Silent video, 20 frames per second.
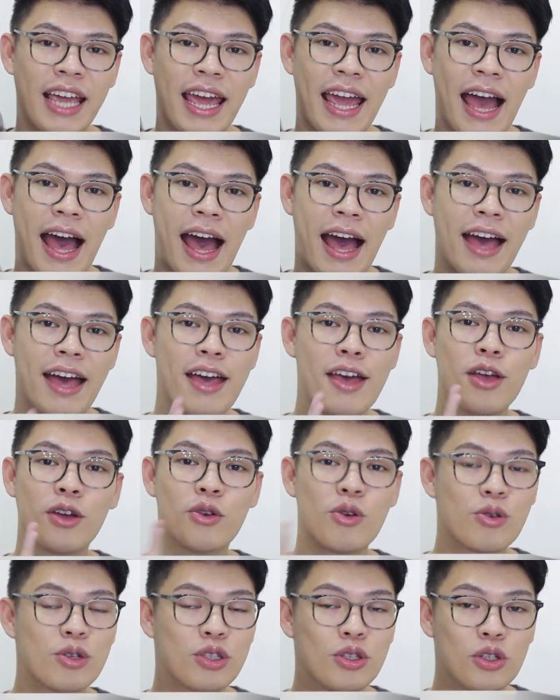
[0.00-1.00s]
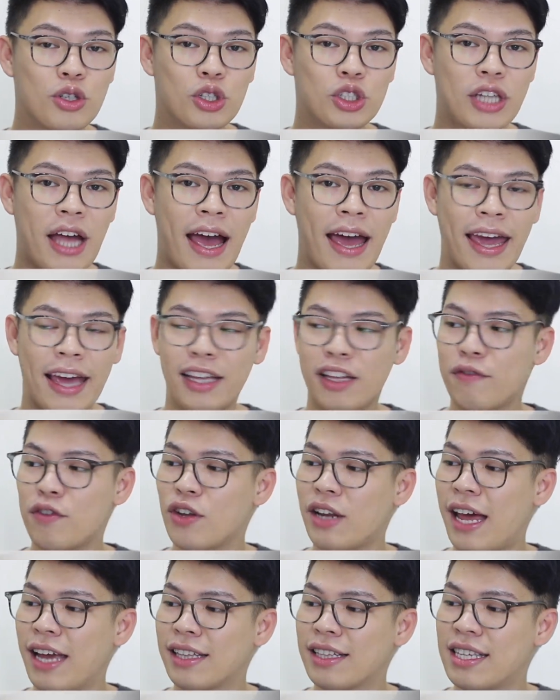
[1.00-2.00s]
Kaya, kung gusto nyo siya and if
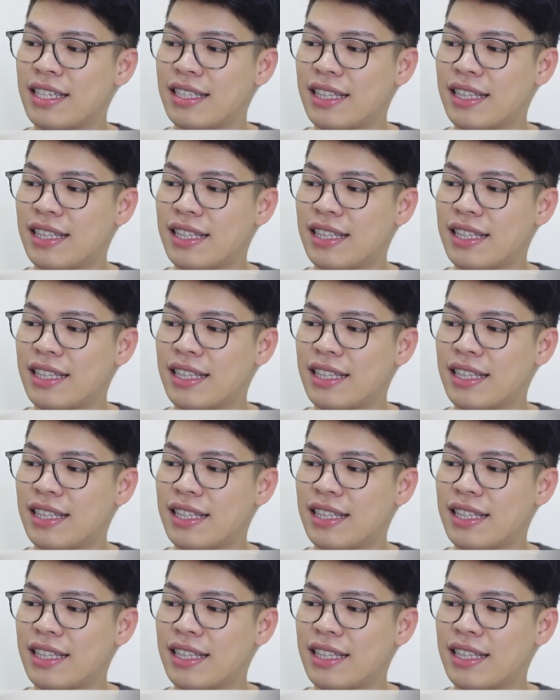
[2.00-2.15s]
you like the